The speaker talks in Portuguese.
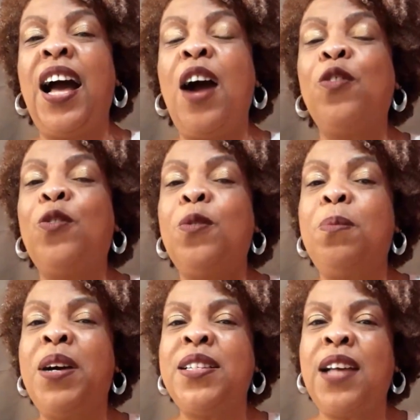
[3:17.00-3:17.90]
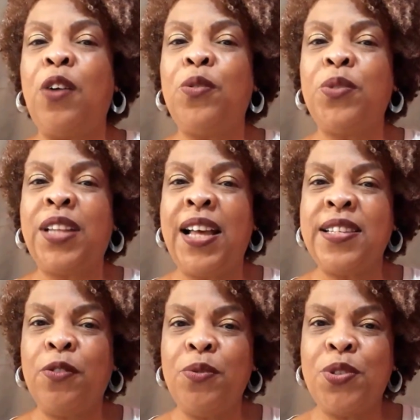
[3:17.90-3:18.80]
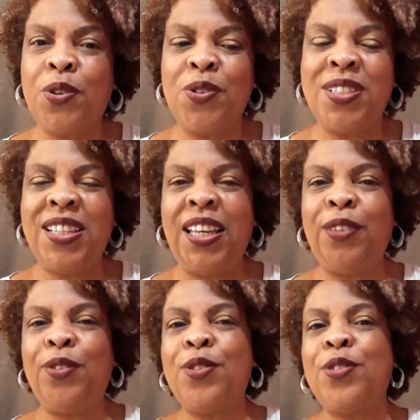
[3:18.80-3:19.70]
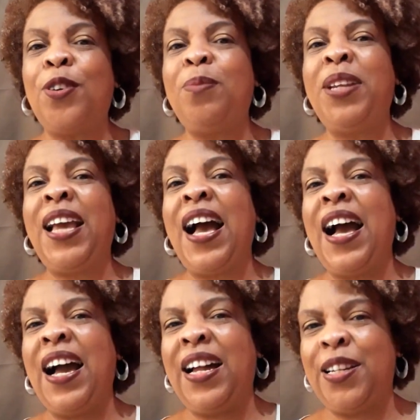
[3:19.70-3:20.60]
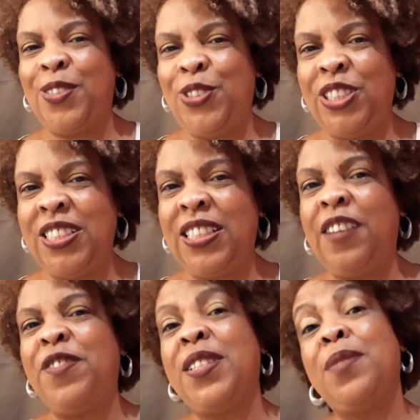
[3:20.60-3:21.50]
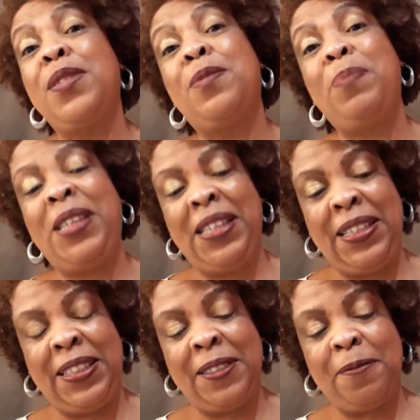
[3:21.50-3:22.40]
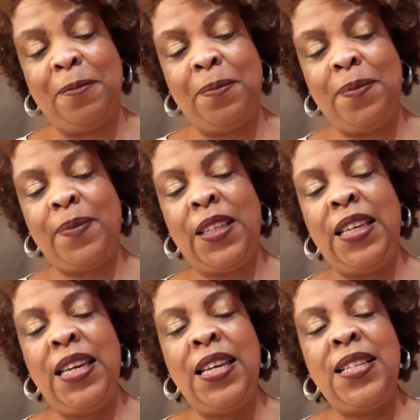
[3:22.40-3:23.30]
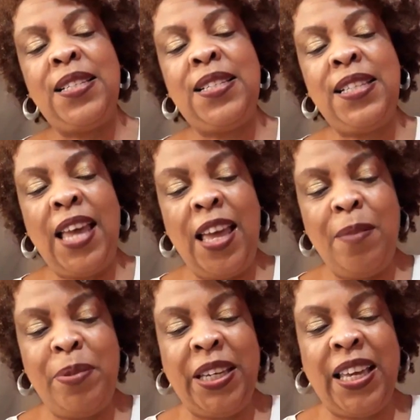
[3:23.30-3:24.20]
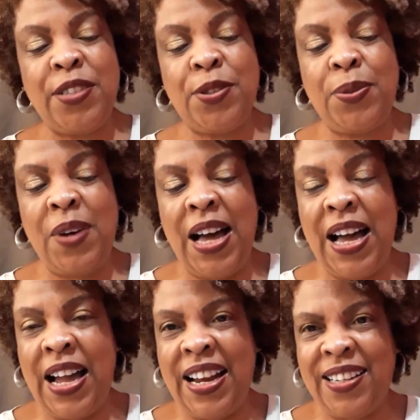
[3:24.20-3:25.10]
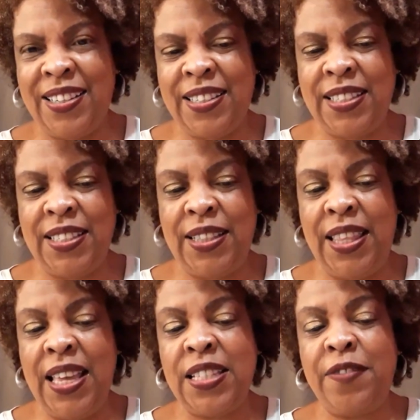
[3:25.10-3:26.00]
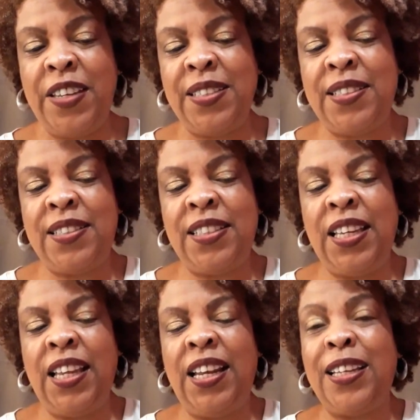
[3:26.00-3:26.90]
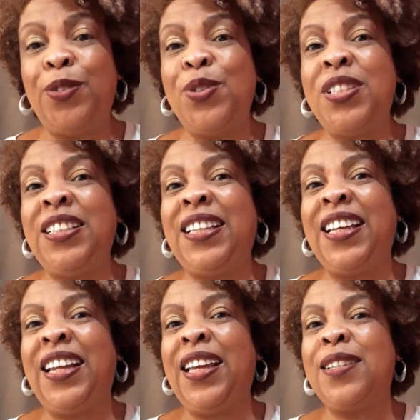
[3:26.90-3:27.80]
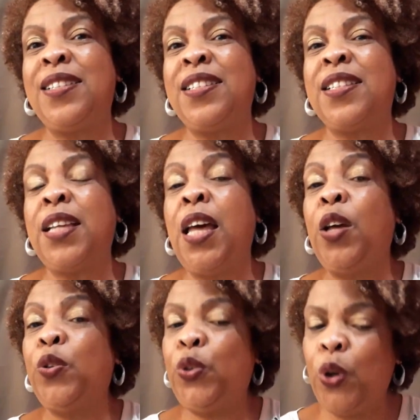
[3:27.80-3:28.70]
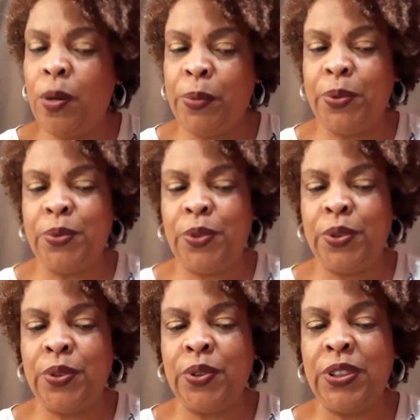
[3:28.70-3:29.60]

algumas, algum, traz alguns conceitos sobre a arte na visão espírita. Sempre que a sua arte se desvencilha dos interesses do mundo,